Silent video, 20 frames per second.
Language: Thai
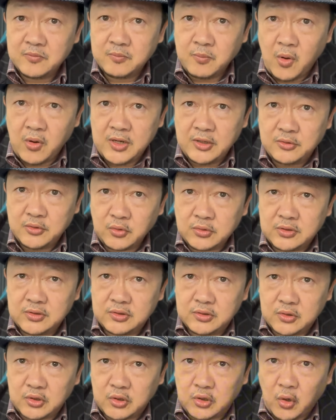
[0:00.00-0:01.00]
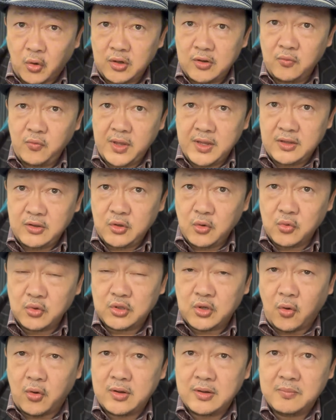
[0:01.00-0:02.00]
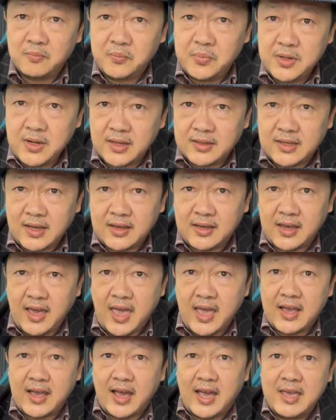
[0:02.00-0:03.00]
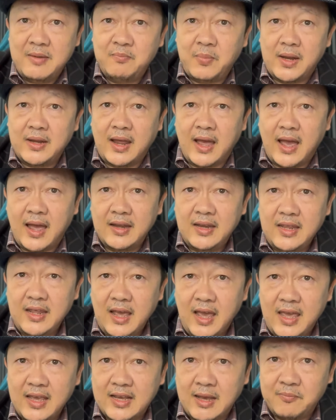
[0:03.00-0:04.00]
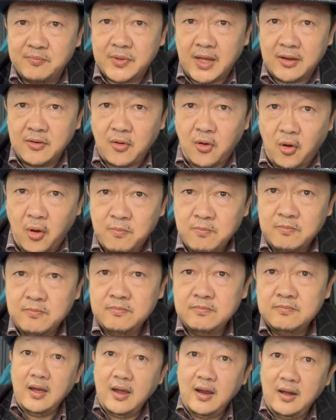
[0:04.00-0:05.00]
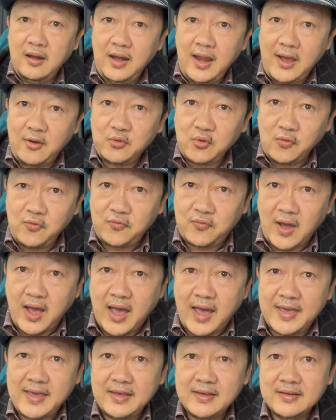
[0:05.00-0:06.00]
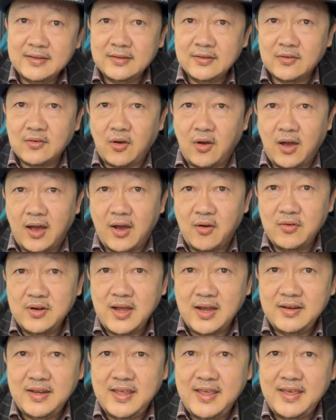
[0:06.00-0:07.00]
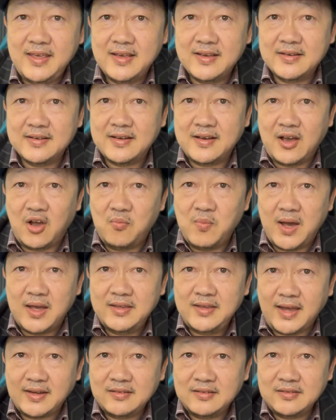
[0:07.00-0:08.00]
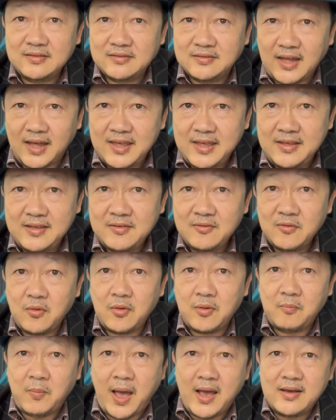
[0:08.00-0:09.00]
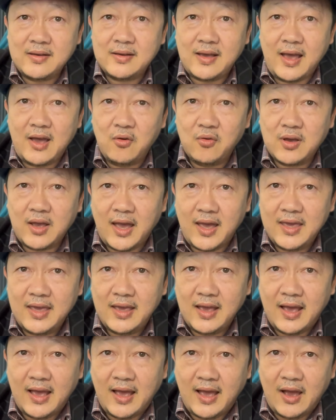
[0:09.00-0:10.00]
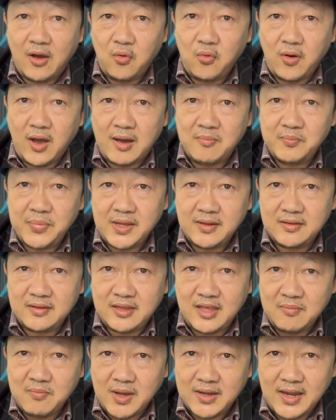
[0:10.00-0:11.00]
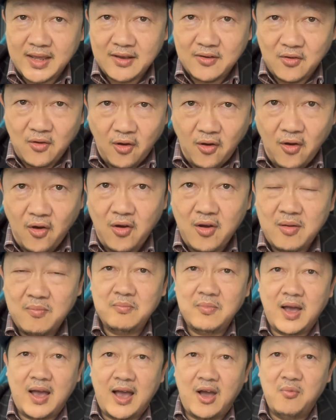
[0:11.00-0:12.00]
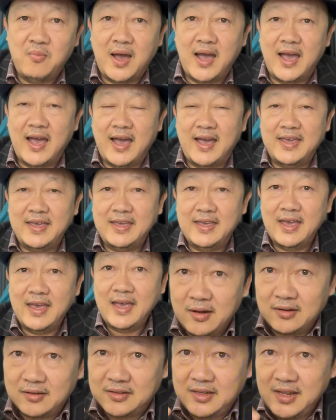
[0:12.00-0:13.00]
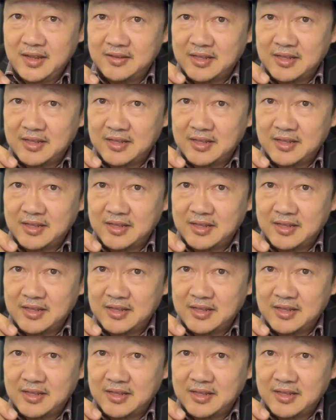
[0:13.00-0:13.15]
บริสุทธิ์ชนวินยูชนเพื่อจะแก้ไขปัญหานี้ให้กับสังคม แล้วทุกฝ่าย ก็เอาเรื่องนี้เข้ามายัดใส่พักก้าวไกลเอาความผิดที่ไม่ได้ก่อเอามาให้ ที่